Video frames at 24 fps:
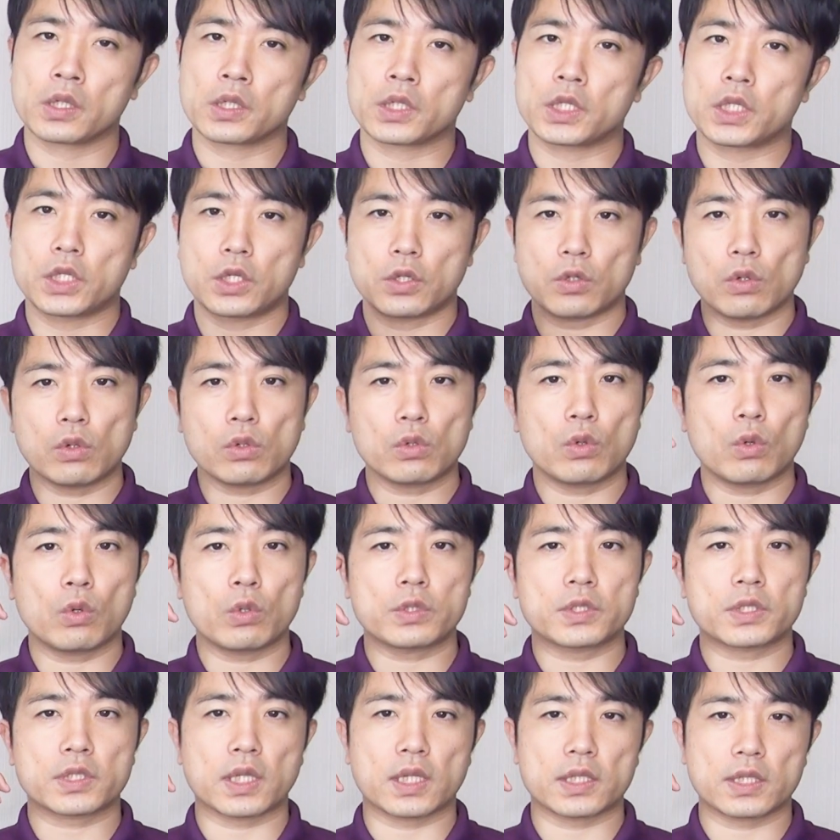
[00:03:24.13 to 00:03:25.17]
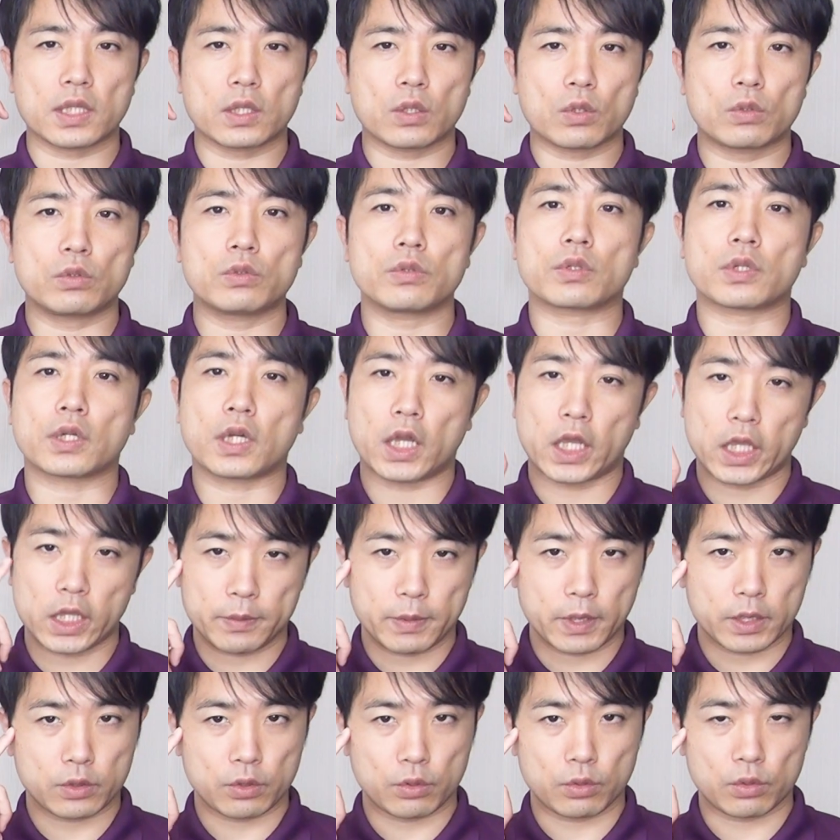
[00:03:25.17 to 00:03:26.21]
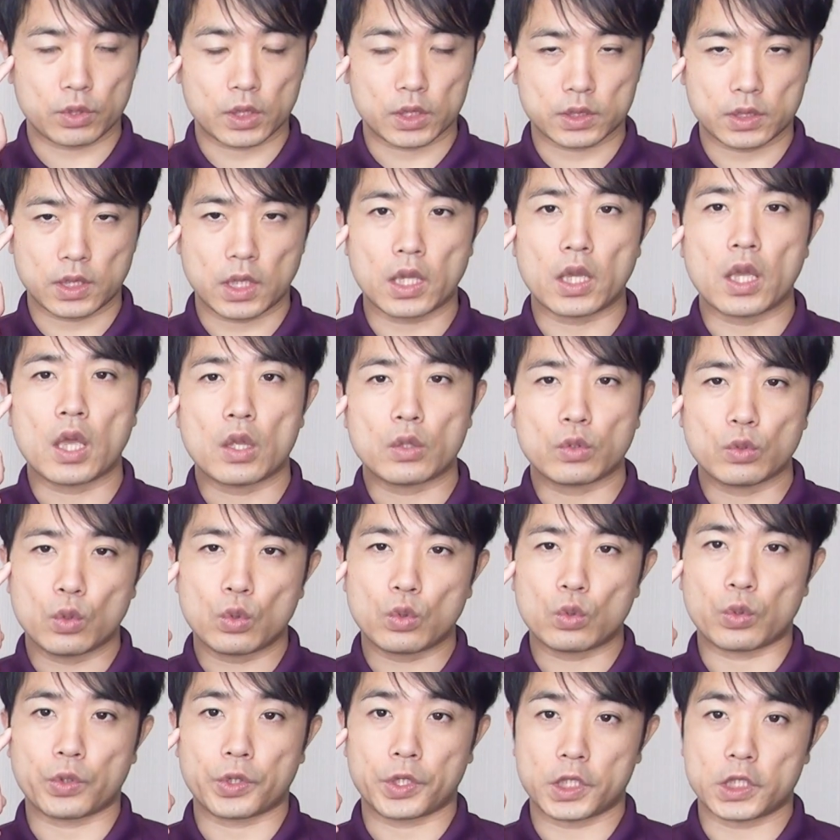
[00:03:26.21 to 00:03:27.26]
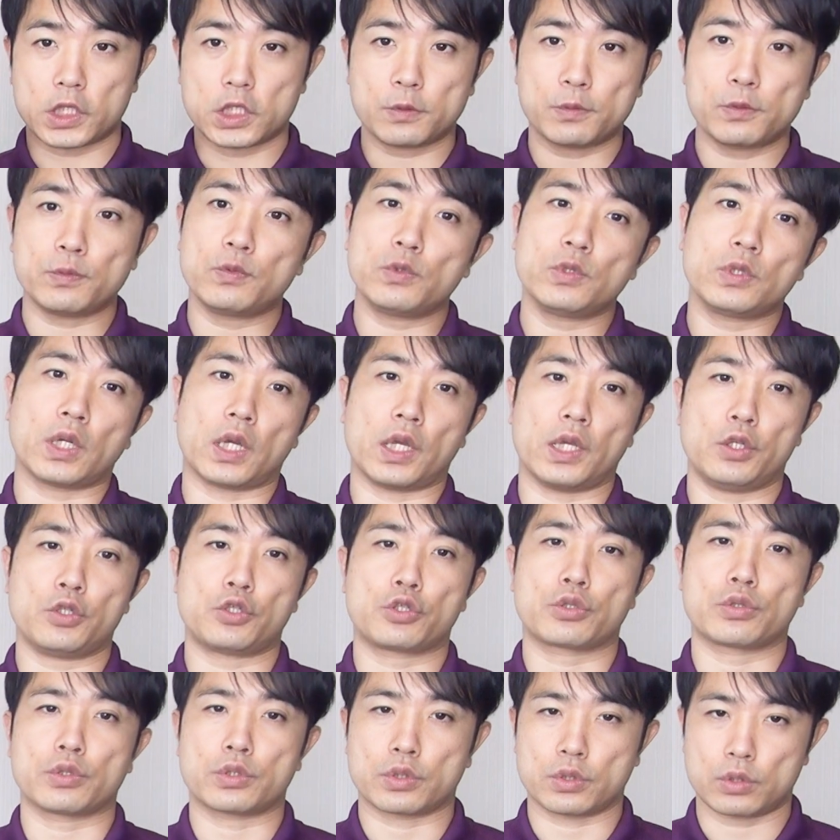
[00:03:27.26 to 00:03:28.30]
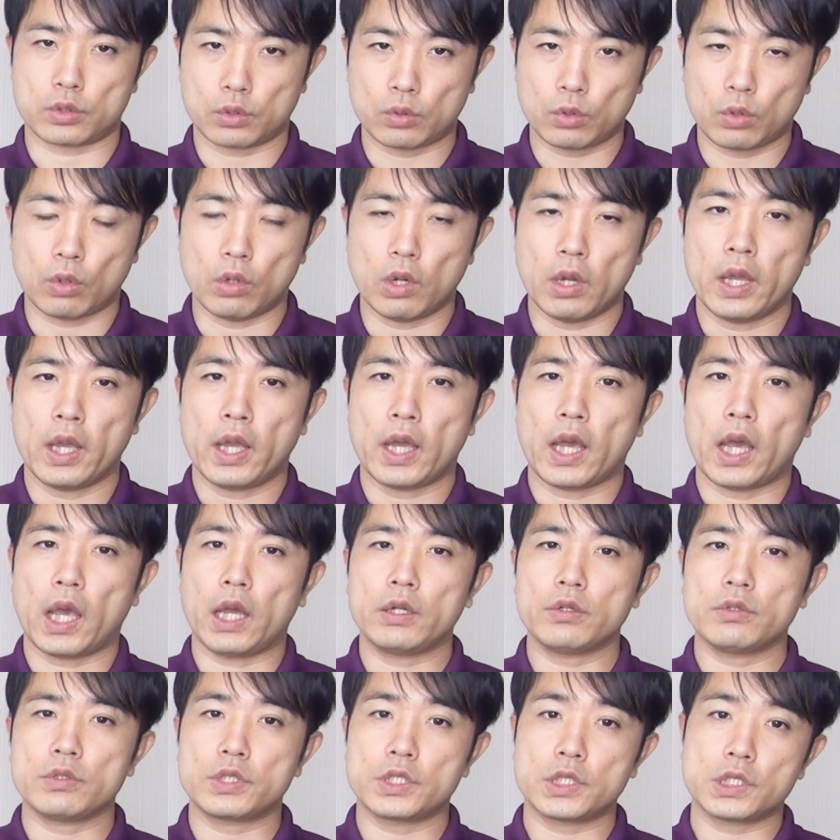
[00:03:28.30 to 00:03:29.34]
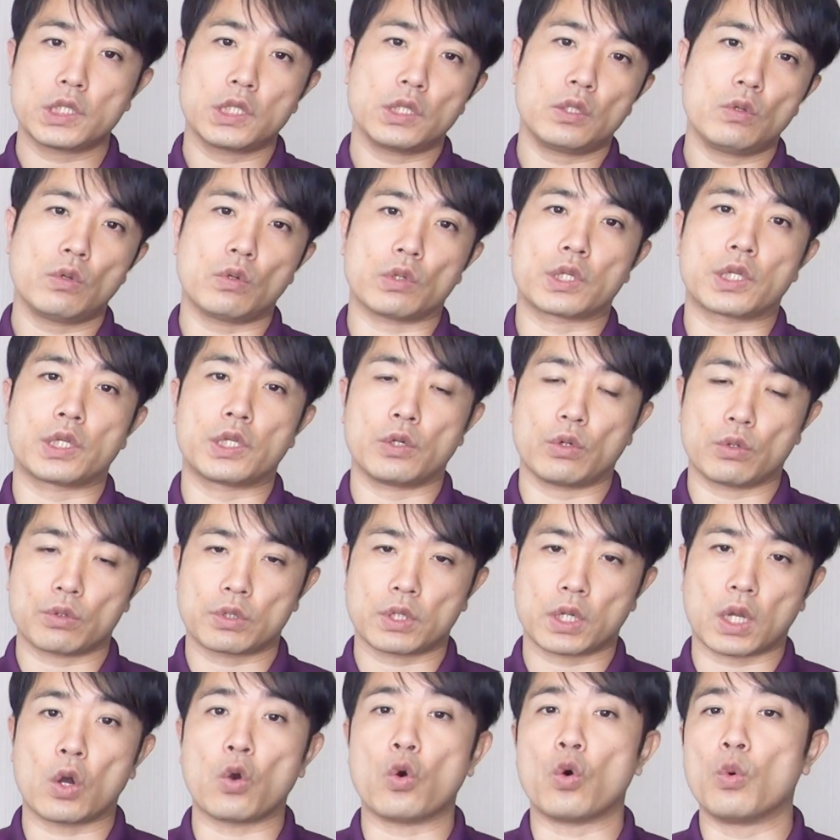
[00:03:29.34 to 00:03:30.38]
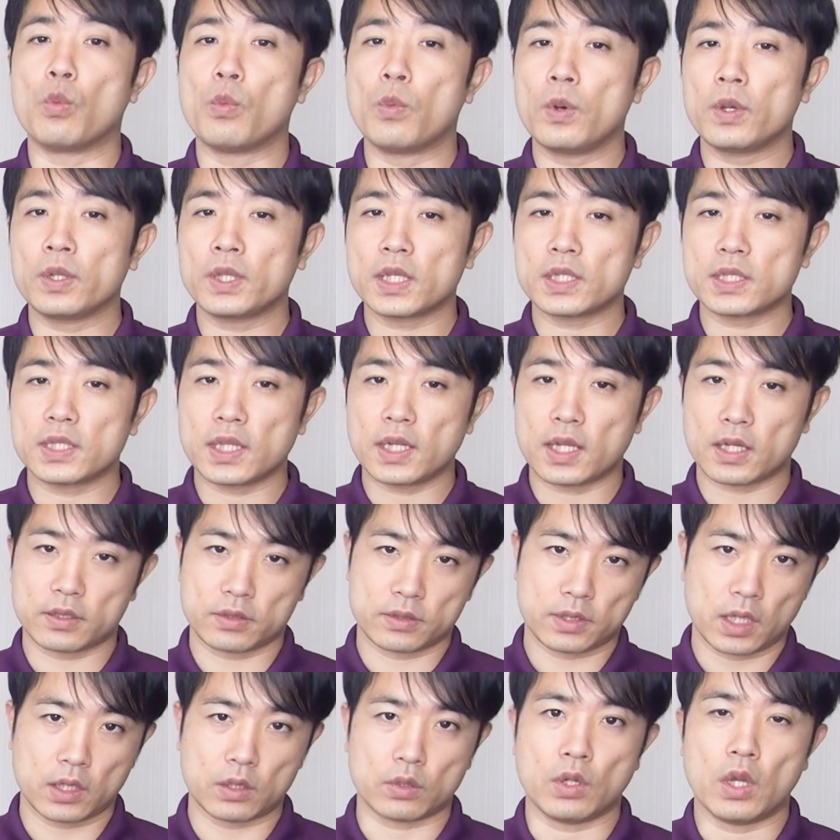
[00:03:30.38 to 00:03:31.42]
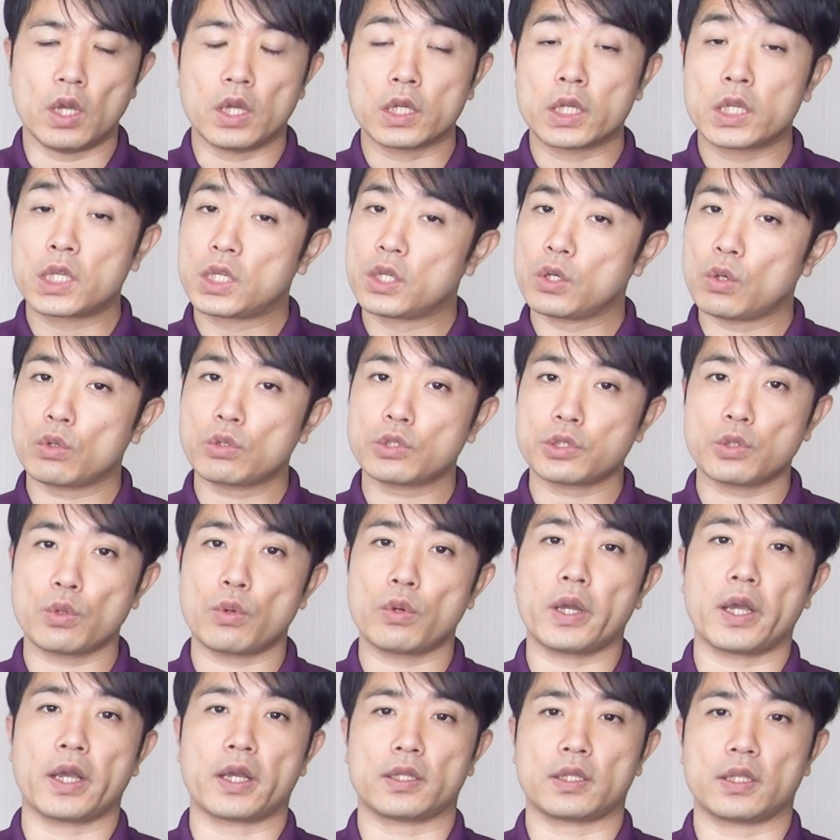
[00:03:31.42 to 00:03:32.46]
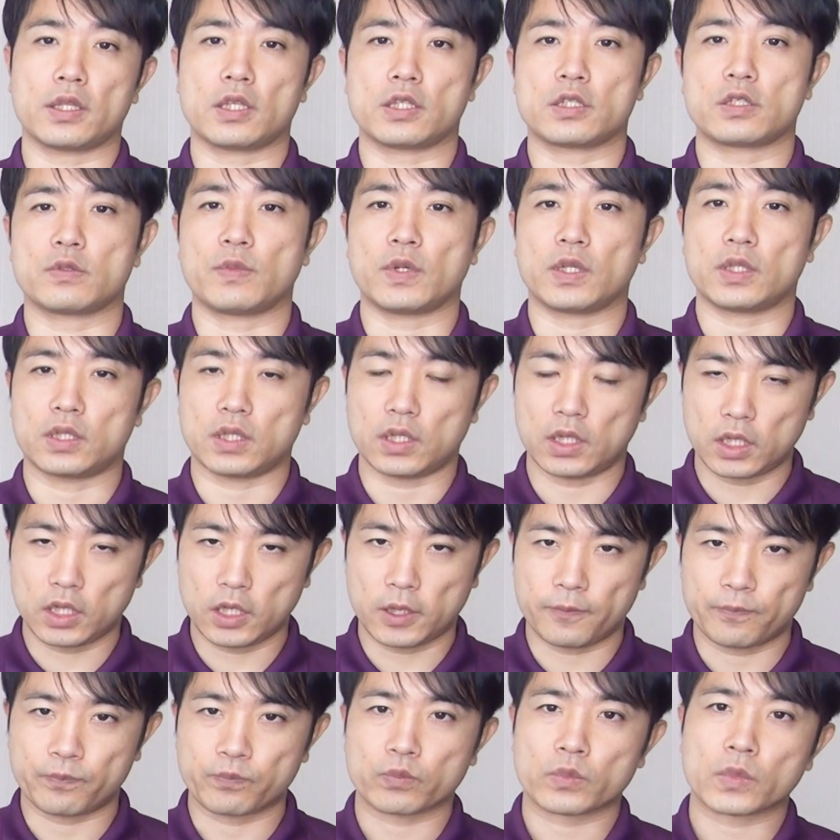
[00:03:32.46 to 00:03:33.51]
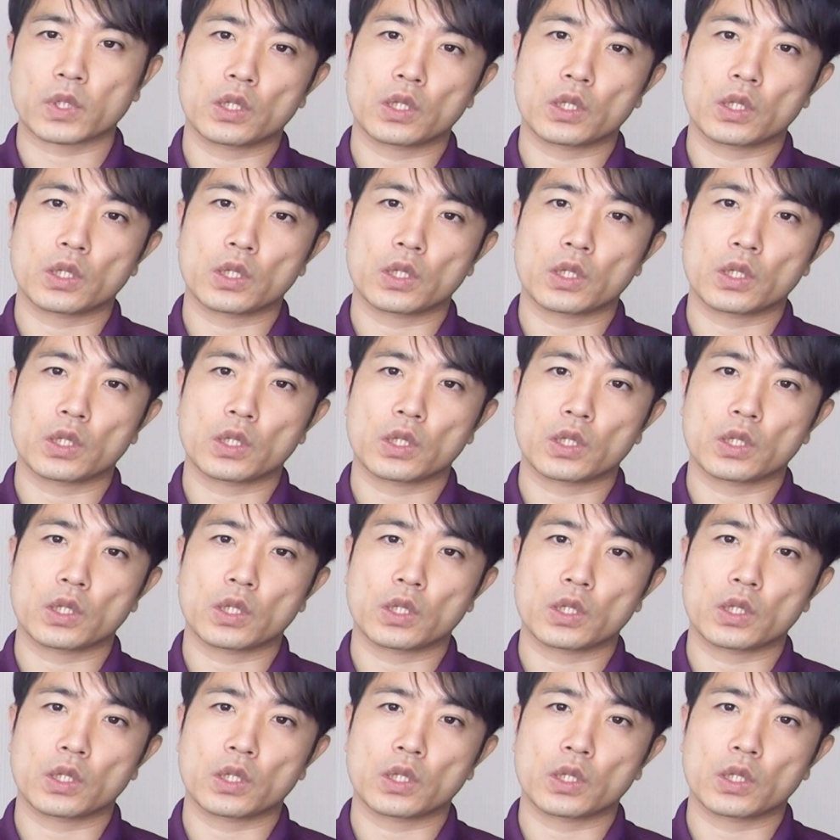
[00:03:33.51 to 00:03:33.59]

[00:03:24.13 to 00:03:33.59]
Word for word: 記憶を司る海馬というですね、脳の一部分が萎縮すると、ある時期の記憶が思い出せなくなる記憶障害が出てしまったり、